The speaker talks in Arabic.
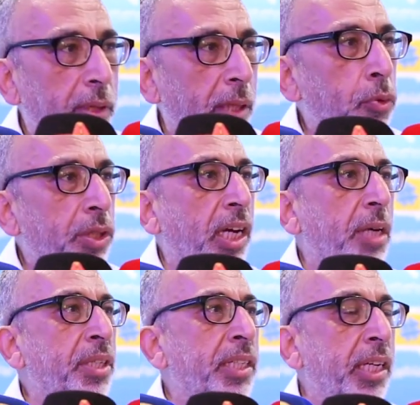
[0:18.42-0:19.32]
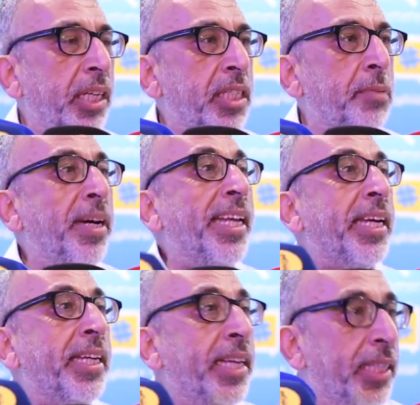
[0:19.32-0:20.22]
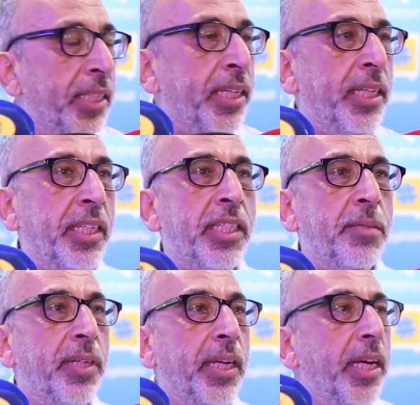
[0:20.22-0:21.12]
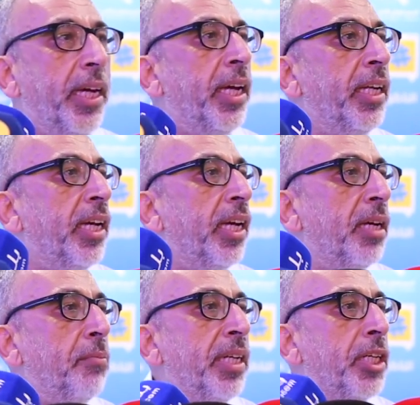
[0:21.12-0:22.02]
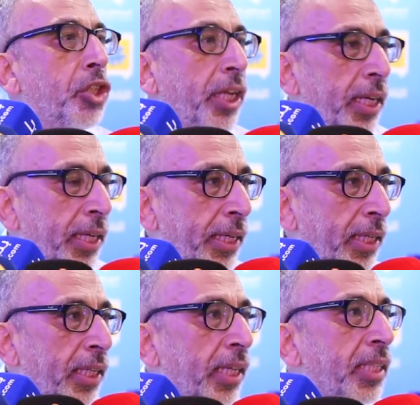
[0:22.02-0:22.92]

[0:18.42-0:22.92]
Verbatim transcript: كمنتخبين ديال الحزب مع القياده ديال الحزب على اهم الاشكالات اللي